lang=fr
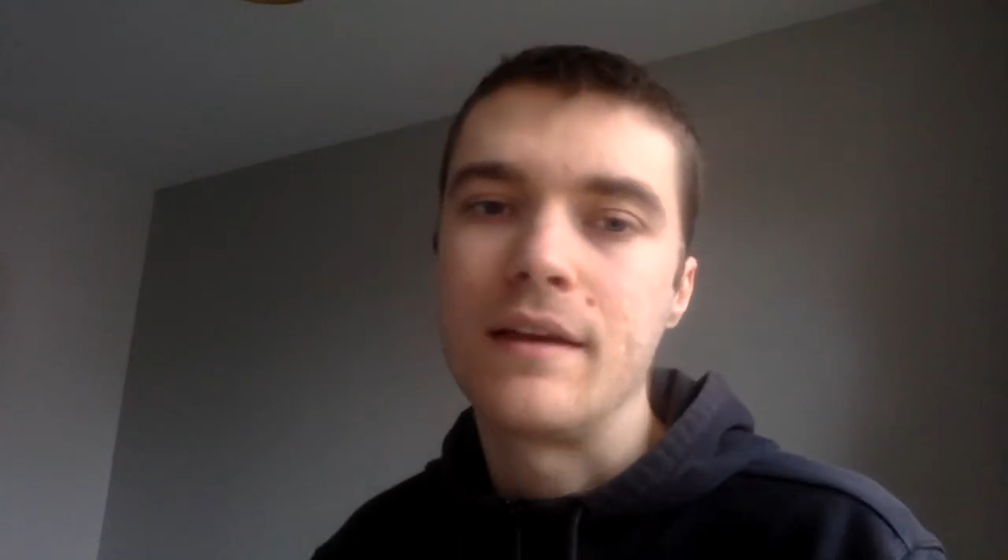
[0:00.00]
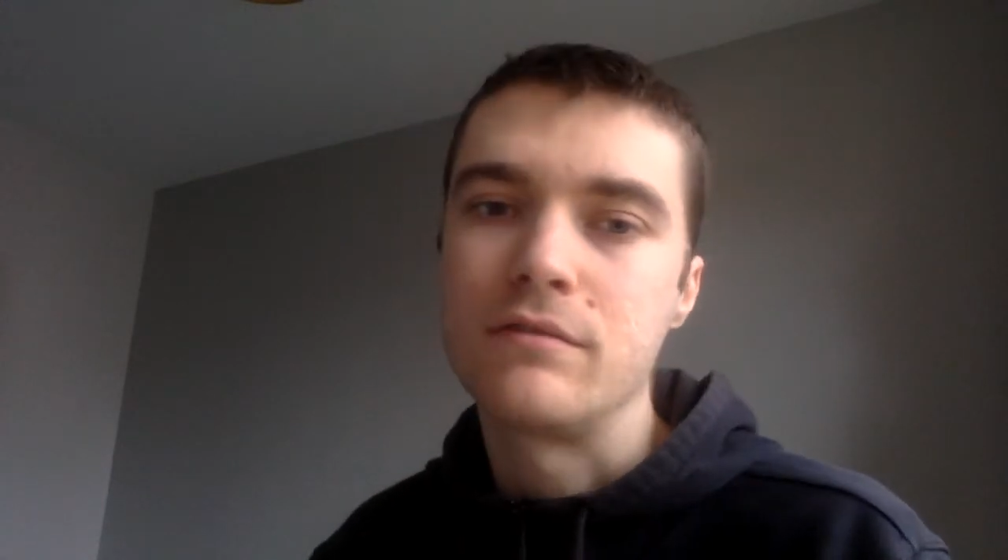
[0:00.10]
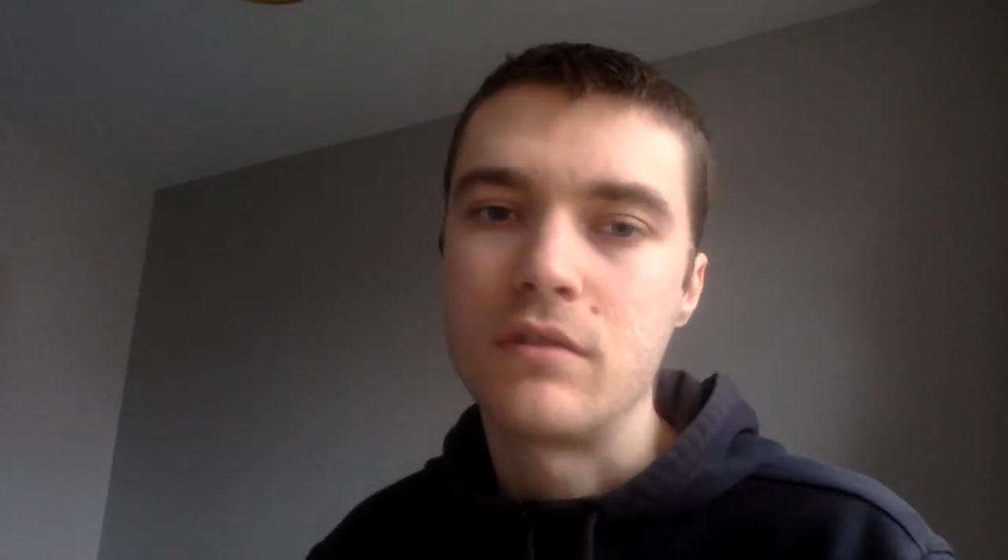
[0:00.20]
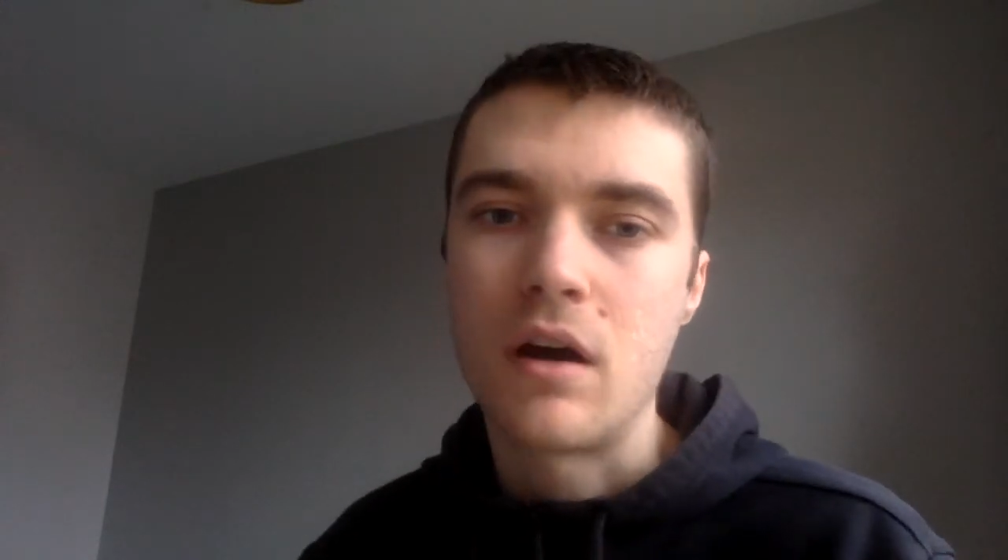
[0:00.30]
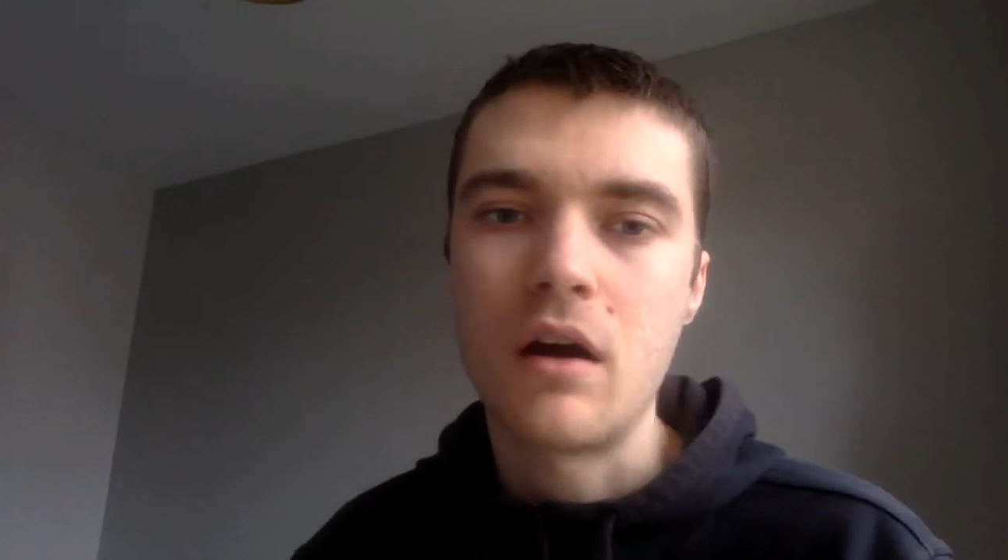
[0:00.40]

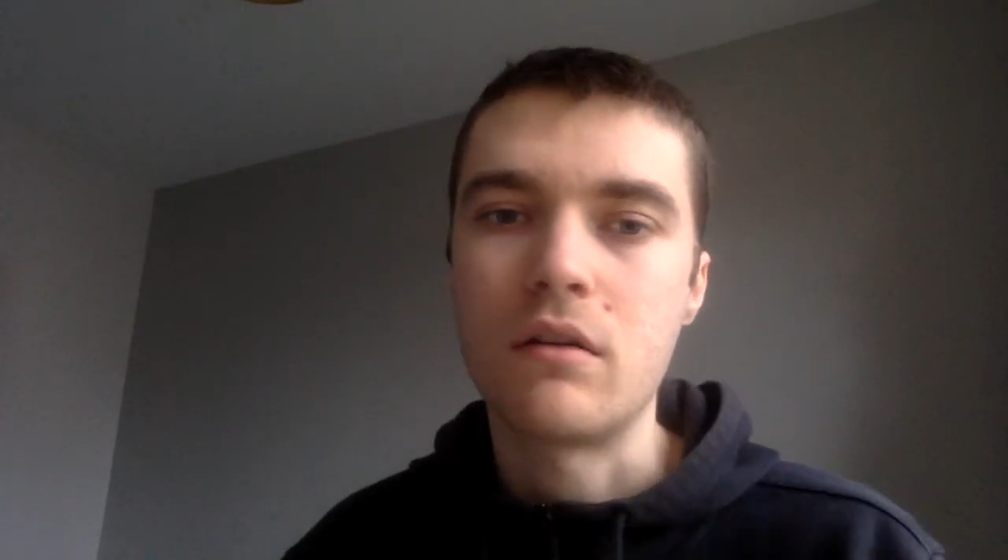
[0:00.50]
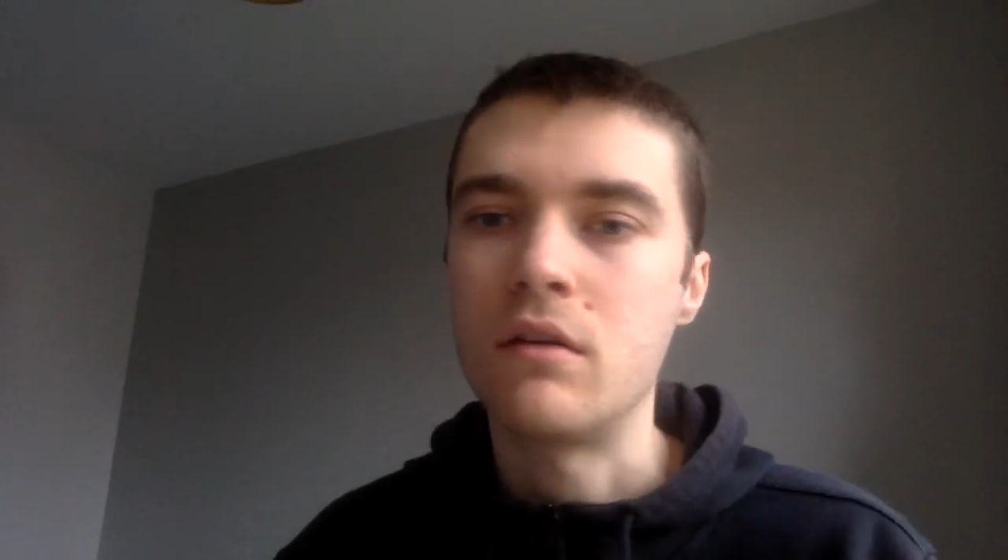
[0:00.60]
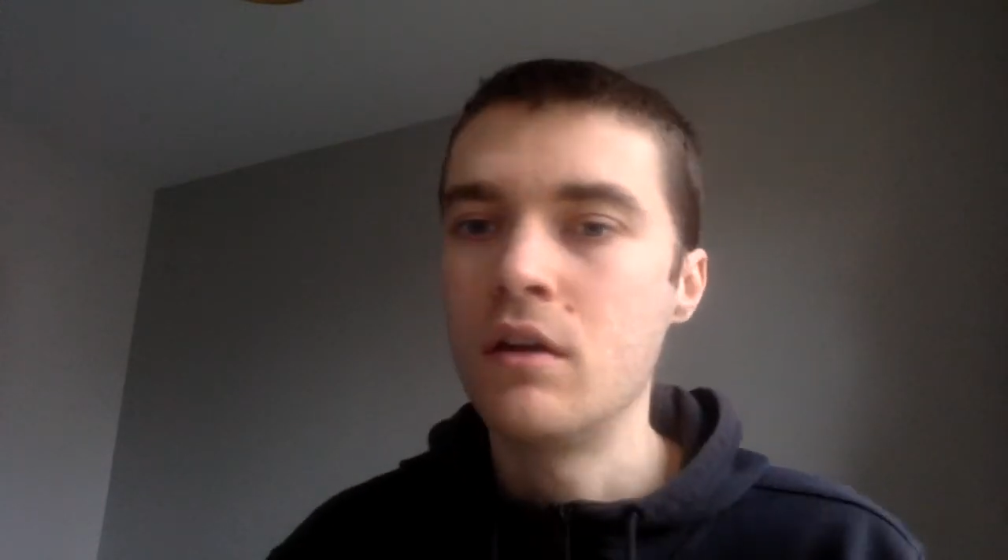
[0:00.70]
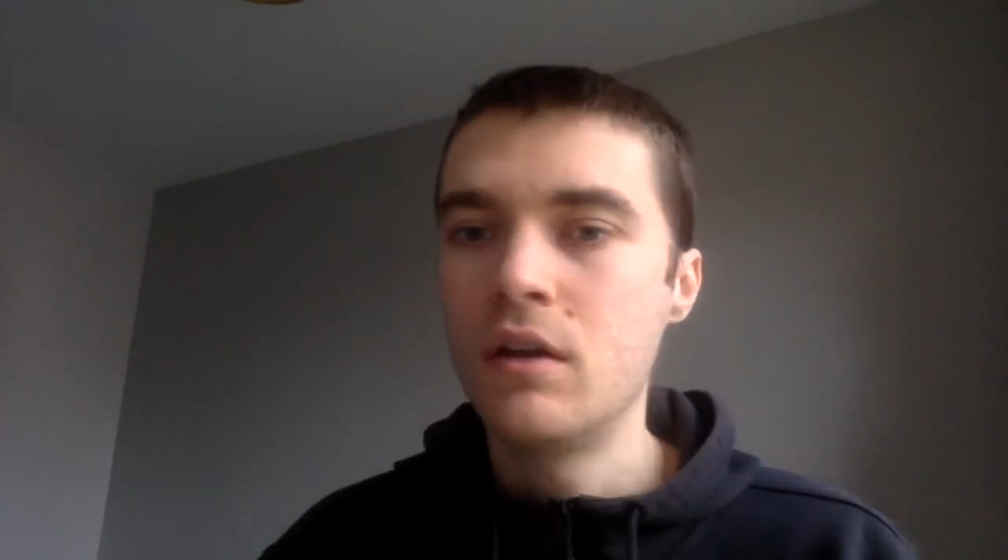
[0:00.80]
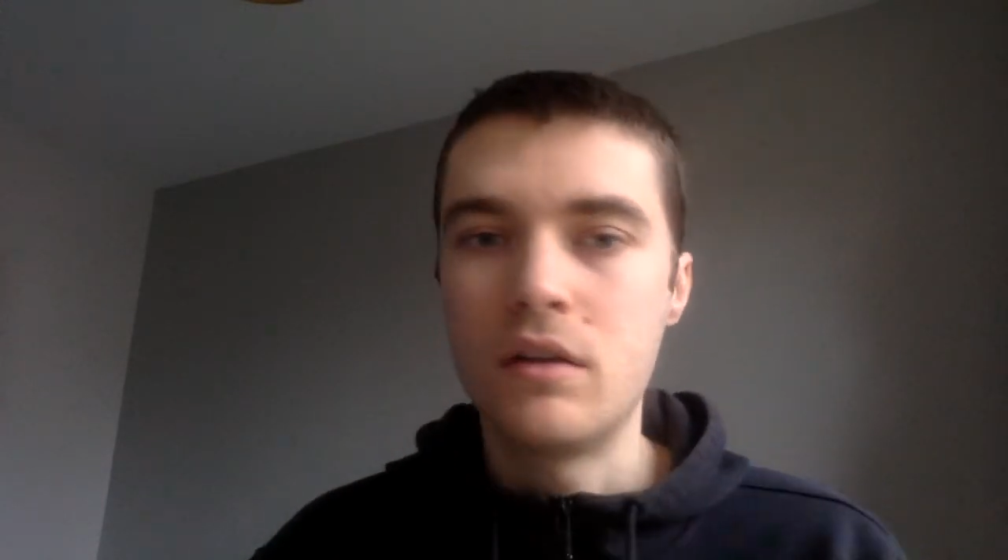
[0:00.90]
d'avoir